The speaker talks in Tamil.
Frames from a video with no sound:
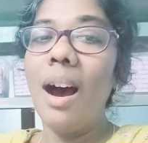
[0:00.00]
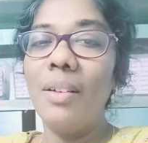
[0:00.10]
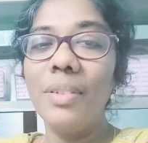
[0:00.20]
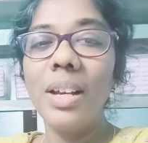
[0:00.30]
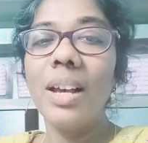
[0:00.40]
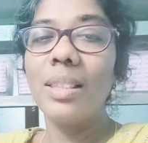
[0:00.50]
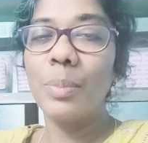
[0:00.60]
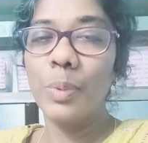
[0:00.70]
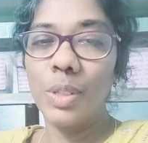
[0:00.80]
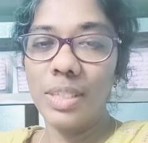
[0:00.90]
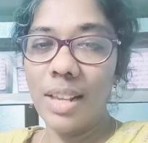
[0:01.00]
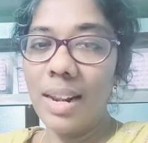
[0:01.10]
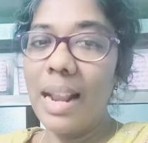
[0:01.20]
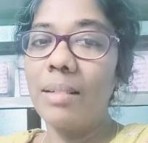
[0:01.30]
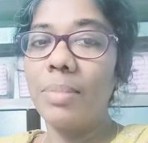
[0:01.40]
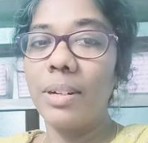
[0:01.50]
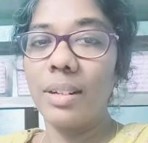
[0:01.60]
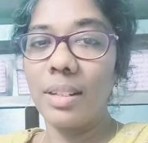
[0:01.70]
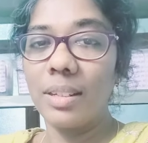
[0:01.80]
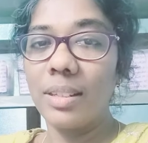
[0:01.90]
அவங்க அதை புதுசாக லேர்ன்
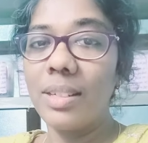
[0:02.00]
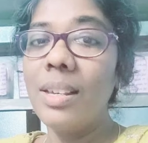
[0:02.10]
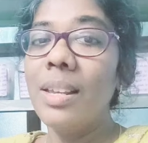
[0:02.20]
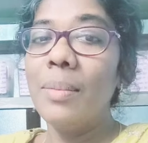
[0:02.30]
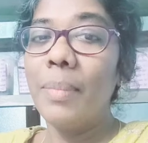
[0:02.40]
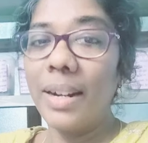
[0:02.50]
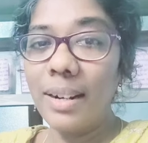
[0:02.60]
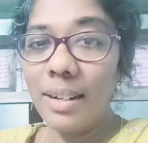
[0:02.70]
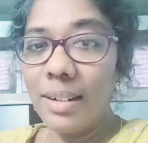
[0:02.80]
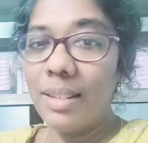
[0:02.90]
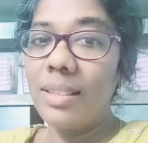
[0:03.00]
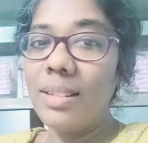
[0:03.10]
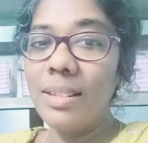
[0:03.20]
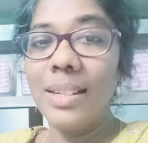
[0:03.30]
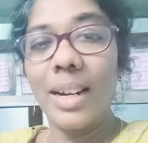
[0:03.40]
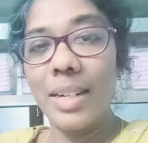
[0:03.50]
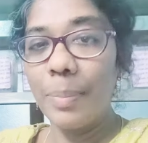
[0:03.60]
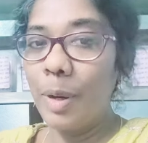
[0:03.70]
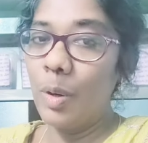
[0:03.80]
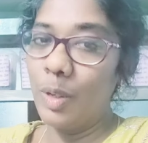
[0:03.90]
பண்ணுறதுக்கு மெனக்கடுறது
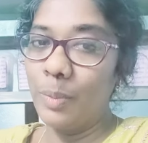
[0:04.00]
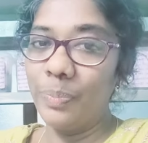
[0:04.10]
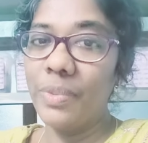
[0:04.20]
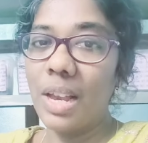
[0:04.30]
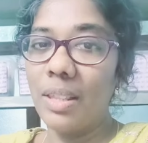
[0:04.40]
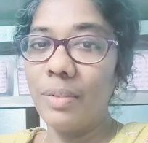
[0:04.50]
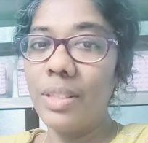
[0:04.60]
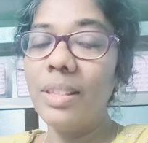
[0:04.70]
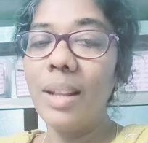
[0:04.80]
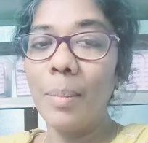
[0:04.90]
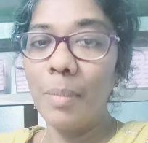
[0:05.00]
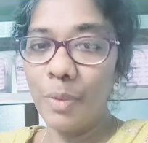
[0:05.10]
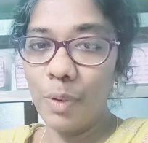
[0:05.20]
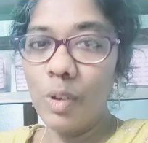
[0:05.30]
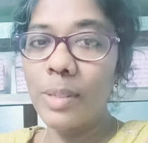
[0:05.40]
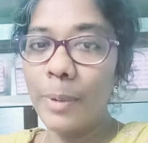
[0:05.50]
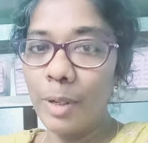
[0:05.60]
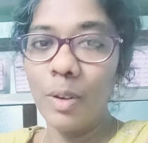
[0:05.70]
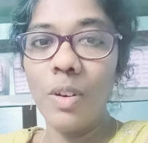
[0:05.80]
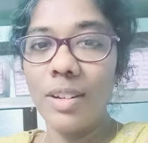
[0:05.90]
கண்டிப்பாக குறையும் அது வந்து நம்ம ஃபோர்ஸ்
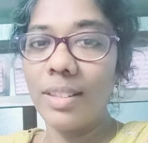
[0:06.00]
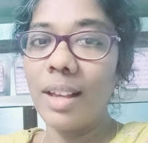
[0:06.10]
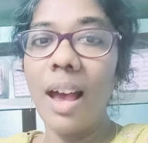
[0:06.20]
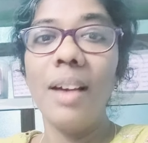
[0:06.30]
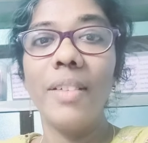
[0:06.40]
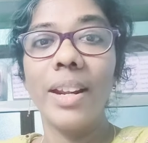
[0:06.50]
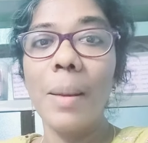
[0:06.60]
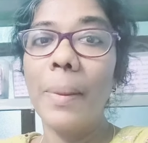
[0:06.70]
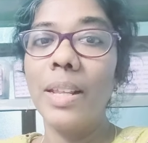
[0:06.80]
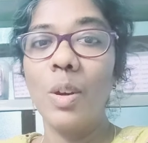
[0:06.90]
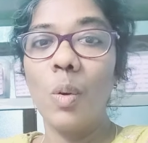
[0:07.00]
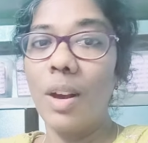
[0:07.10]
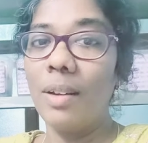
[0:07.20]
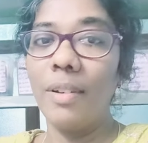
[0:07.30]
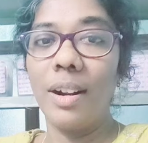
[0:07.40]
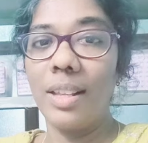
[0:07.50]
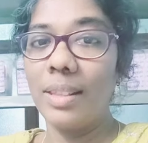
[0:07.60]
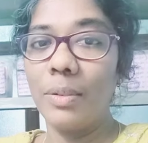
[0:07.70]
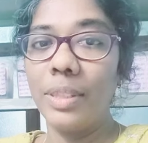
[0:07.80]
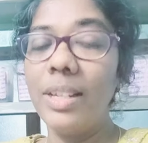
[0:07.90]
பண்ணுறோங்கிறதுக்காக வேணால் படிக்க உட்காருவாங்களே
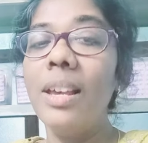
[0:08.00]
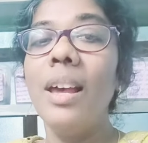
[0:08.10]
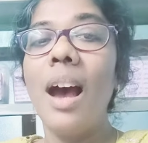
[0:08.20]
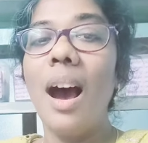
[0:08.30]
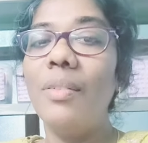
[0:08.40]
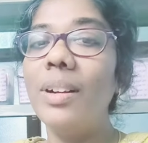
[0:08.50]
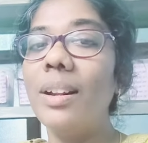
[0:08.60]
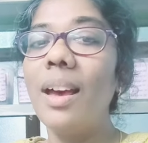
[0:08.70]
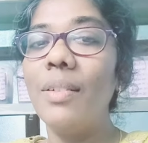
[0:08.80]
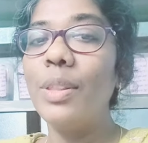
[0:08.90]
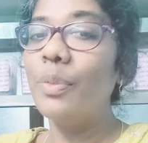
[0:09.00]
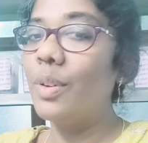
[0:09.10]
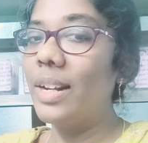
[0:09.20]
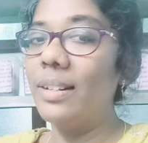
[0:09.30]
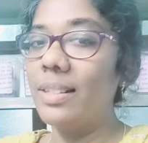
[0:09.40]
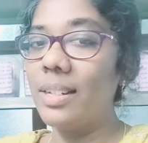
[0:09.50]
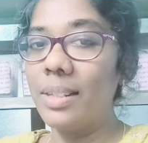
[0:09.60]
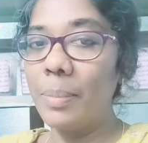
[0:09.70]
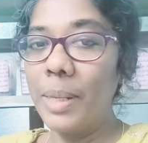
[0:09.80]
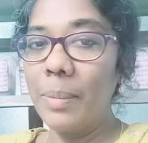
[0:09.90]
தவிர்த்து அவங்களா வந்து ஃபுல் இன்ட்ரெஸ்ட்
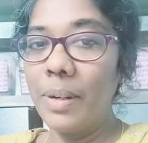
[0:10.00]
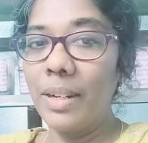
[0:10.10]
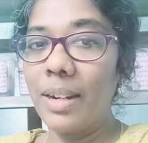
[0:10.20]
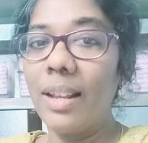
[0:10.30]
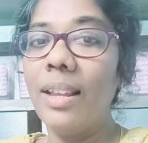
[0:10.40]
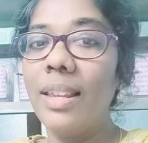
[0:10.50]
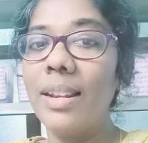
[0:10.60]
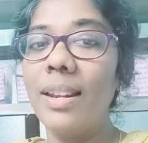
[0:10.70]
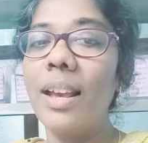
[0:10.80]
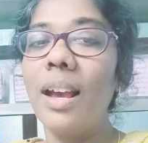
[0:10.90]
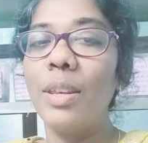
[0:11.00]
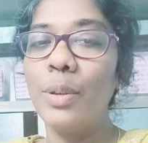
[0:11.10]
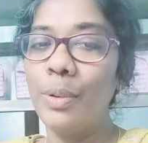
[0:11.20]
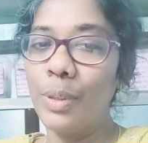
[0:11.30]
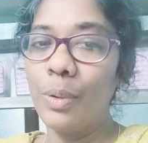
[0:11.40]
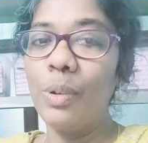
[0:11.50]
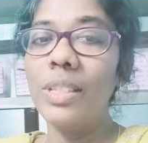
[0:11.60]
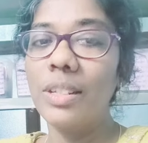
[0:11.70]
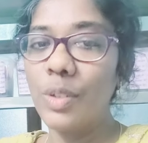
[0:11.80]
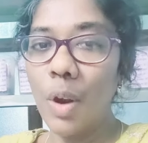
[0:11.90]
எடுத்து படிக்க மாட்டாங்க இல்லை ஐயோ அந்த
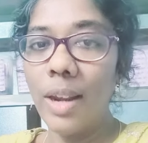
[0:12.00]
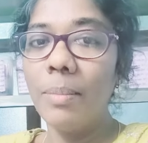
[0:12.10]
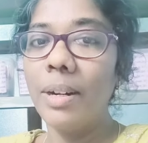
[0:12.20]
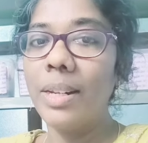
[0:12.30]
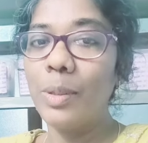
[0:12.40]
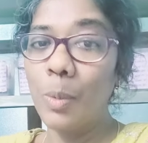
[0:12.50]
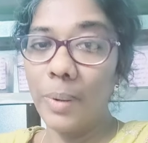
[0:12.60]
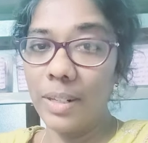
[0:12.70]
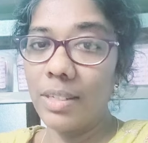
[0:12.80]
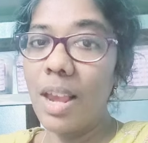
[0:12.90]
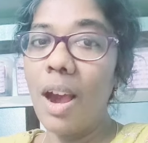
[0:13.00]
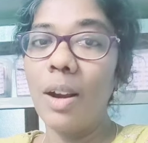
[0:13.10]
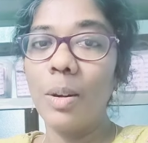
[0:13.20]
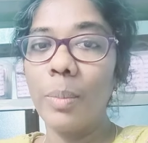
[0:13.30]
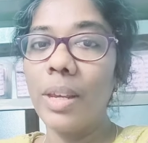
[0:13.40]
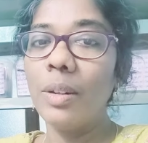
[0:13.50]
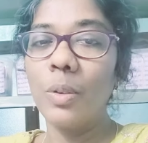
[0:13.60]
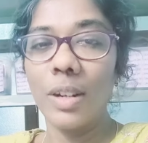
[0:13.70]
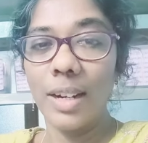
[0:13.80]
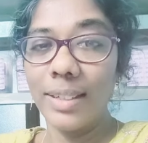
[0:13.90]
கோர்ஸை ஜாயின் பண்ணிட்டோம் படித்தே ஆகணுமேங்கிற
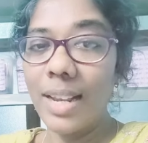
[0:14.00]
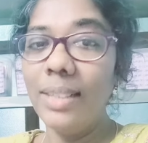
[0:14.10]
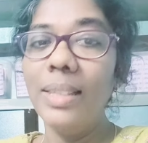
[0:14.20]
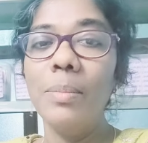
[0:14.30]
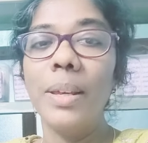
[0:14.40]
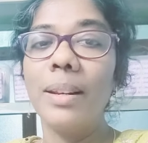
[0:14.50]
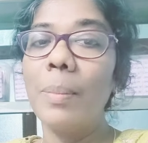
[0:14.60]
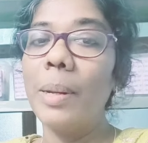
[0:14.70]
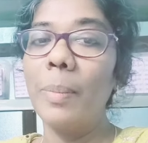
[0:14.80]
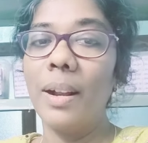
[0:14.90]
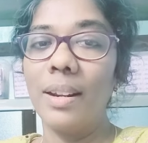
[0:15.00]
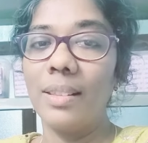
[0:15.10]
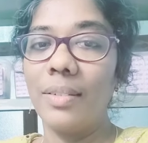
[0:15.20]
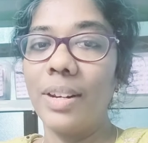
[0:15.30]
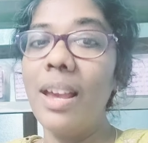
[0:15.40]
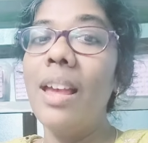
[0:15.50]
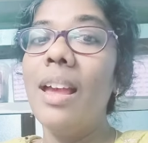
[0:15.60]
ஒரு கட்டாயத்தின் பேரில் படிப்பாங்களே தவிர